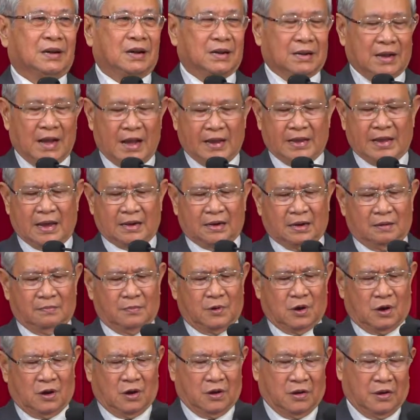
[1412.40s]
hơn hai nghìn
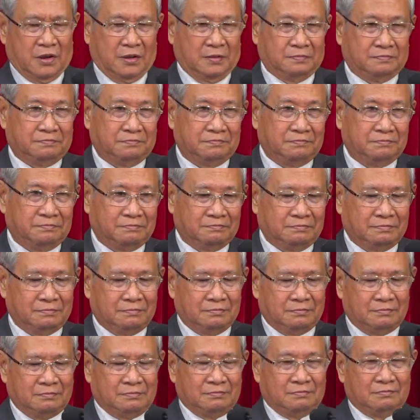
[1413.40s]
năm rồi,
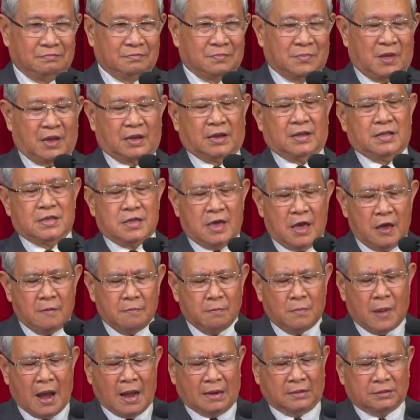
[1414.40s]
thì cái
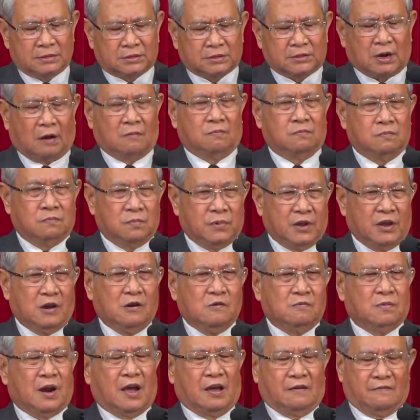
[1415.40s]
nhiệm mạng trọng
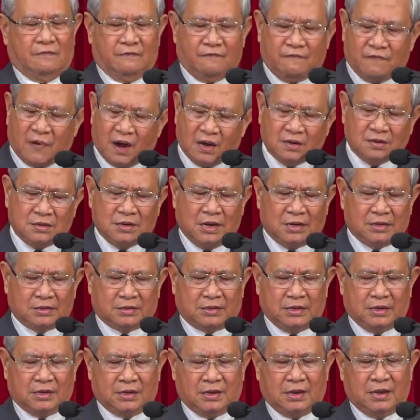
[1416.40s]
yếu này vẫn
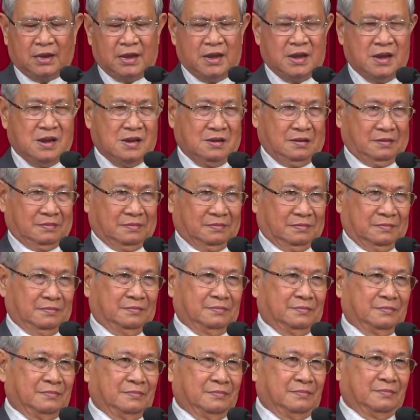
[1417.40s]
được thực hiện,
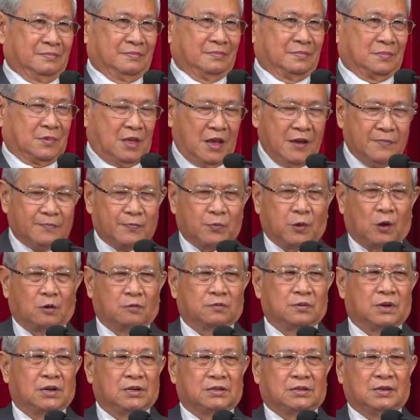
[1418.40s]
tiếp
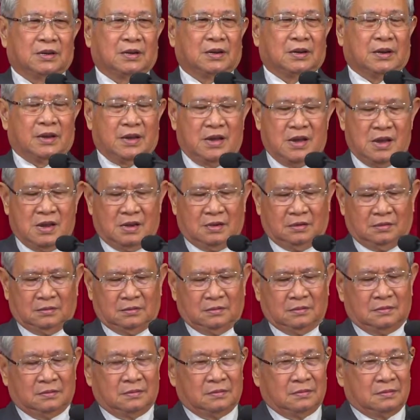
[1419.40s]
tục được thực
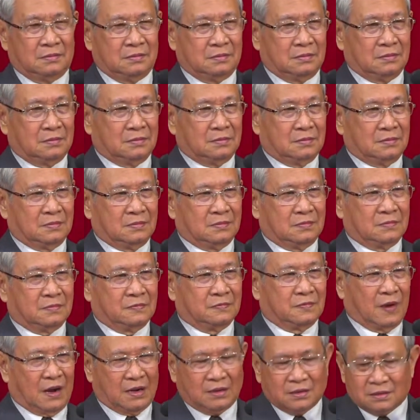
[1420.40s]
hiện,
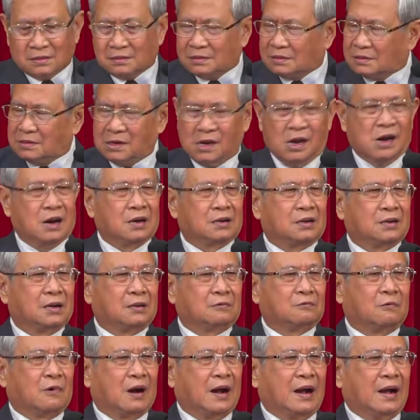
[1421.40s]
vẫn được
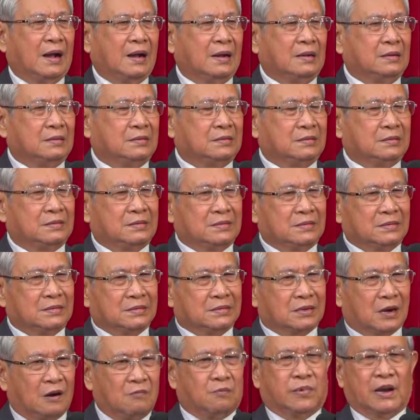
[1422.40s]
kết quả,
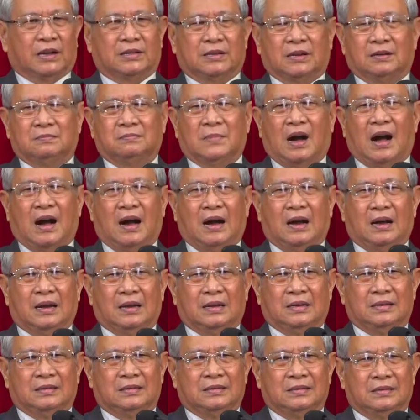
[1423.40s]
không hề thất
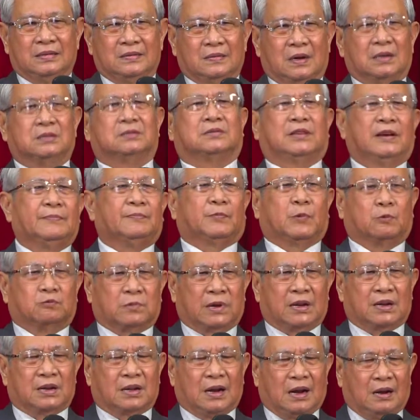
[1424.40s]
bại, vẫn tiếp tục
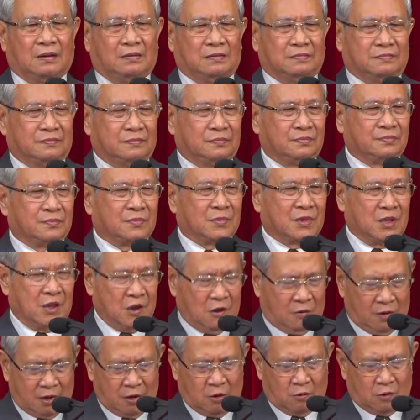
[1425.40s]
thành công.
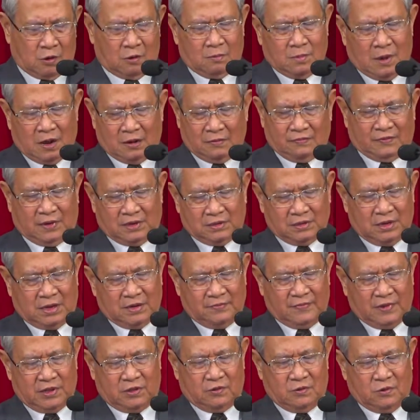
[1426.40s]
Nhiều linh hồn đồng bào vẫn
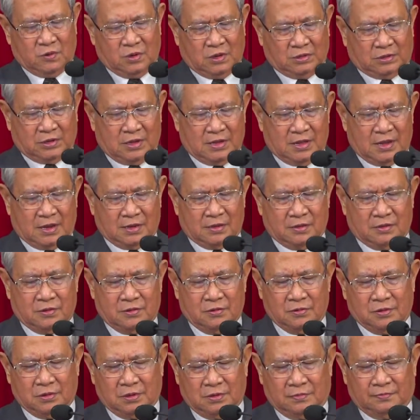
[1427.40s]
đến với Chúa, tin nhận
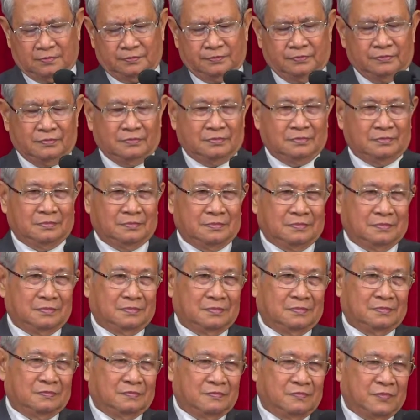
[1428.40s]
Chúa.
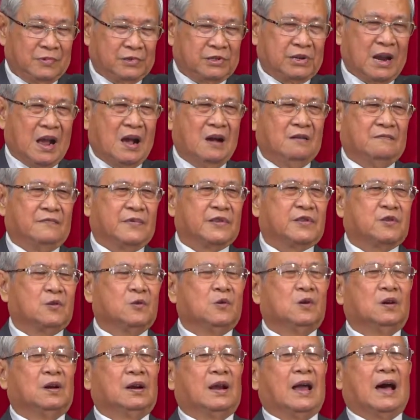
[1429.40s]
Vì sao? Vì
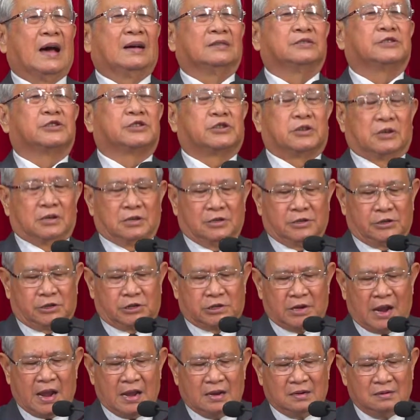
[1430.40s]
Chúa là sự
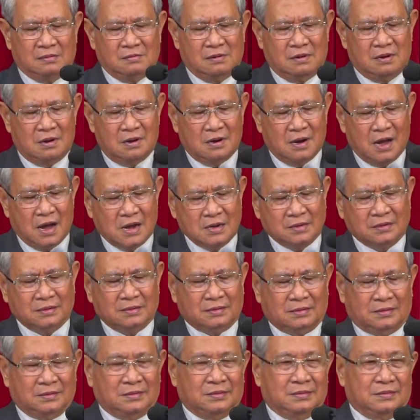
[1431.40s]
sáng
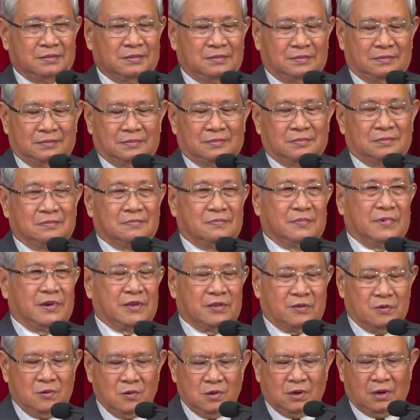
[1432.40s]
lớn,
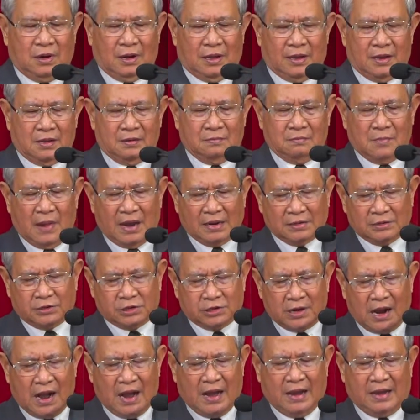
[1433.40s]
vì Chúa là đấng ban
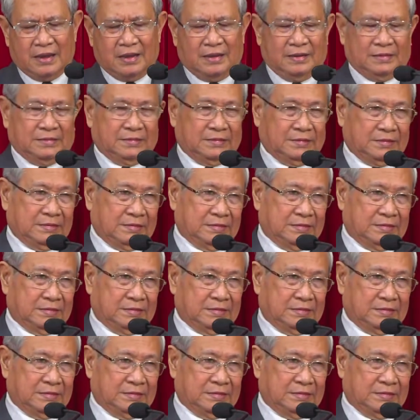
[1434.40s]
sai,